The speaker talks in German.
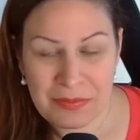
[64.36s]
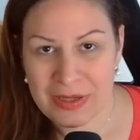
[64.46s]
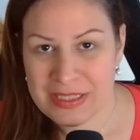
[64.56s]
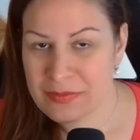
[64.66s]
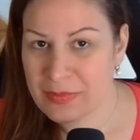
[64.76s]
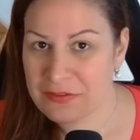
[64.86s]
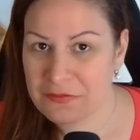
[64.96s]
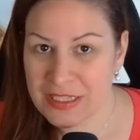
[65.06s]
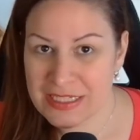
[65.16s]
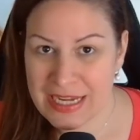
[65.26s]
maximal
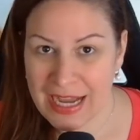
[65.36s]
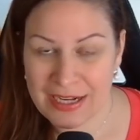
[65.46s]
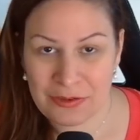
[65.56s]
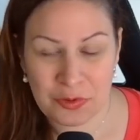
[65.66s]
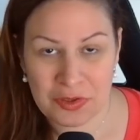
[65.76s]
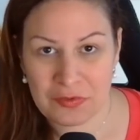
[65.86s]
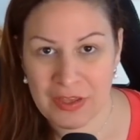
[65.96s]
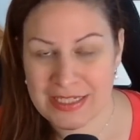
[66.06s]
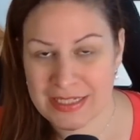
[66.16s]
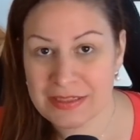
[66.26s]
vier Tage
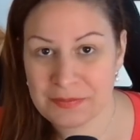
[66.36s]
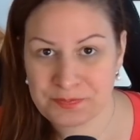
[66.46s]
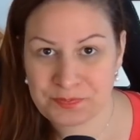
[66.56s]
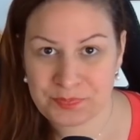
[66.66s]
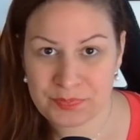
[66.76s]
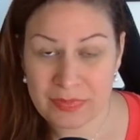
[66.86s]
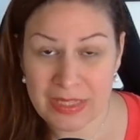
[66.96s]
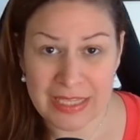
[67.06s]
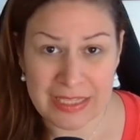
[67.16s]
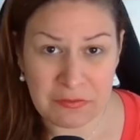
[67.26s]
ungefähr drin
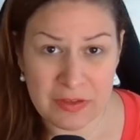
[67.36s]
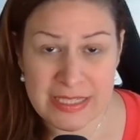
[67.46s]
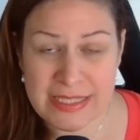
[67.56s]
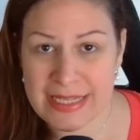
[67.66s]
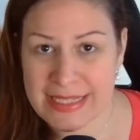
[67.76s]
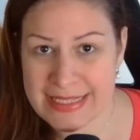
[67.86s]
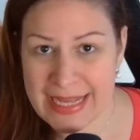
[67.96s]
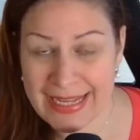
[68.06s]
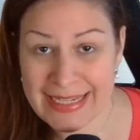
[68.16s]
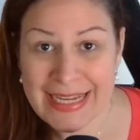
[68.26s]
gewesen
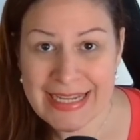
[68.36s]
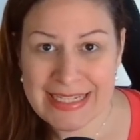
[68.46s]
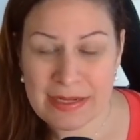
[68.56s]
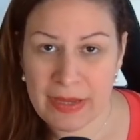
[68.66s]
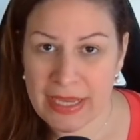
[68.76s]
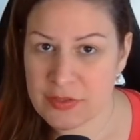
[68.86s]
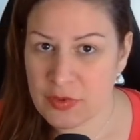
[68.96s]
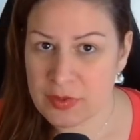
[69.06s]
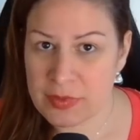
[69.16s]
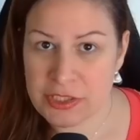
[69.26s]
sein, denn bei Ex
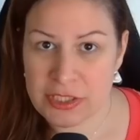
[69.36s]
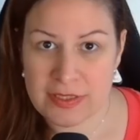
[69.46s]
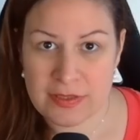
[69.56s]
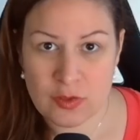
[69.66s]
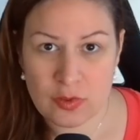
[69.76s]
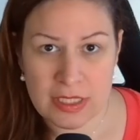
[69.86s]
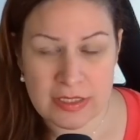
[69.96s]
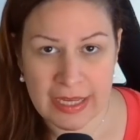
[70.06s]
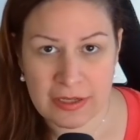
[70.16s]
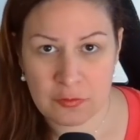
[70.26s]
on the Beach ist es so, dass
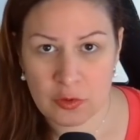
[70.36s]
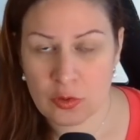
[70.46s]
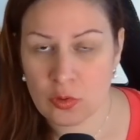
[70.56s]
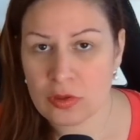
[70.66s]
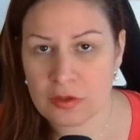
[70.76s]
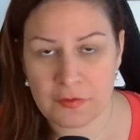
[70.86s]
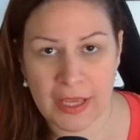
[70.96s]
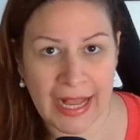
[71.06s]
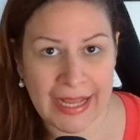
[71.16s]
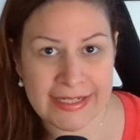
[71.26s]
eine Folge
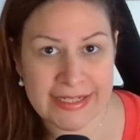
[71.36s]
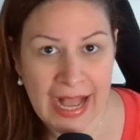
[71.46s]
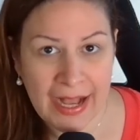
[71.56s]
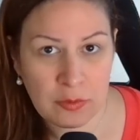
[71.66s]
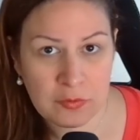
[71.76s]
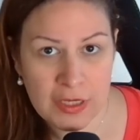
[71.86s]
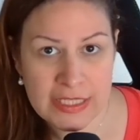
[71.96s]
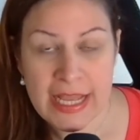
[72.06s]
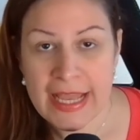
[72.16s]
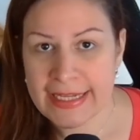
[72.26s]
ungefähr einen Tag
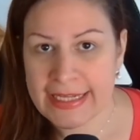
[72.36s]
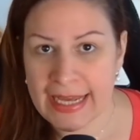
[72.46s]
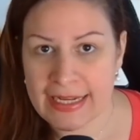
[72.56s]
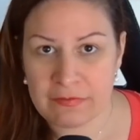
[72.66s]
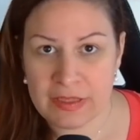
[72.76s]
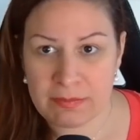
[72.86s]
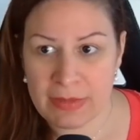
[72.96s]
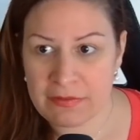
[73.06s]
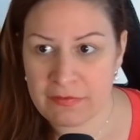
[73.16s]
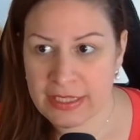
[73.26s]
umfasst. Klar, da wird
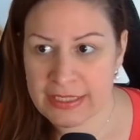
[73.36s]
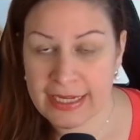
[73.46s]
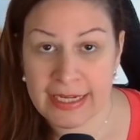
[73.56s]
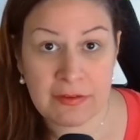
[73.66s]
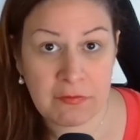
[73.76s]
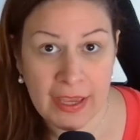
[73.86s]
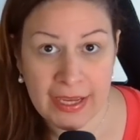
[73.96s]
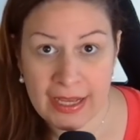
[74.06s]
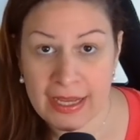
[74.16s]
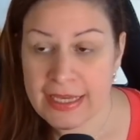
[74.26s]
mal wegen der
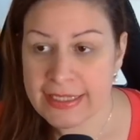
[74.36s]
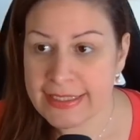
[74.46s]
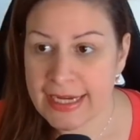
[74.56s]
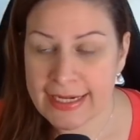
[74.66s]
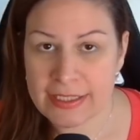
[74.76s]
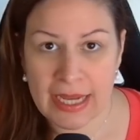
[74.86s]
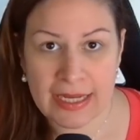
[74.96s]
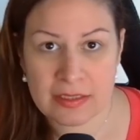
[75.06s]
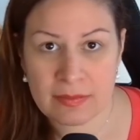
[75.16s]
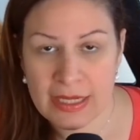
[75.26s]
Cliffhanger hier einen
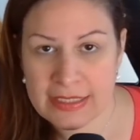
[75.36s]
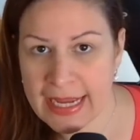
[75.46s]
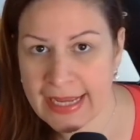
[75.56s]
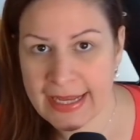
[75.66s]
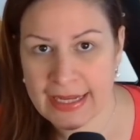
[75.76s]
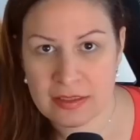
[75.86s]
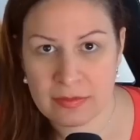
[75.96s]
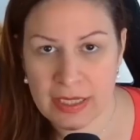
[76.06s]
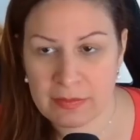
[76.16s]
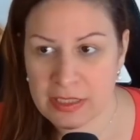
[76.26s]
Cut gemacht, da einen Cut
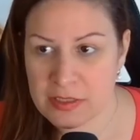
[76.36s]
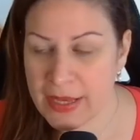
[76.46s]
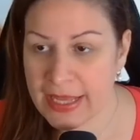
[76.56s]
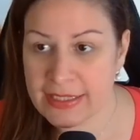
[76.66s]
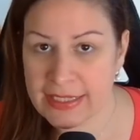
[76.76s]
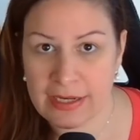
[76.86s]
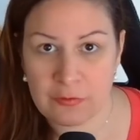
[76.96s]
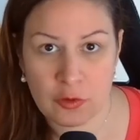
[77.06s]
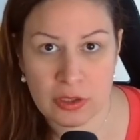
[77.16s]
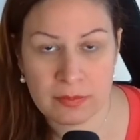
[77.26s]
gemacht. Manchmal endet eine
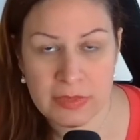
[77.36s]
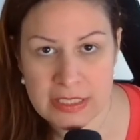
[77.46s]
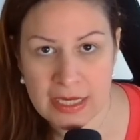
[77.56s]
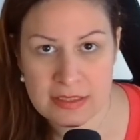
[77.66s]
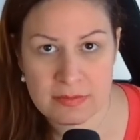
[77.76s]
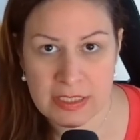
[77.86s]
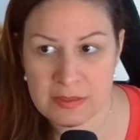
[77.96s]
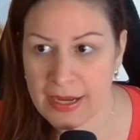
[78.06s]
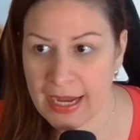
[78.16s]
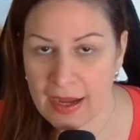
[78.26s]
Folge mittags,
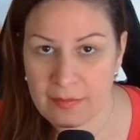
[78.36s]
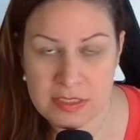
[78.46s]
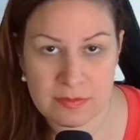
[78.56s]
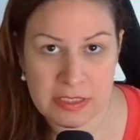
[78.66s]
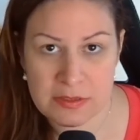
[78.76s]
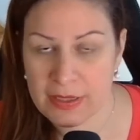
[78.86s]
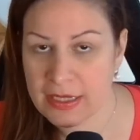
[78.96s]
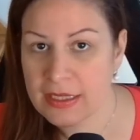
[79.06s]
manchmal abends, manchmal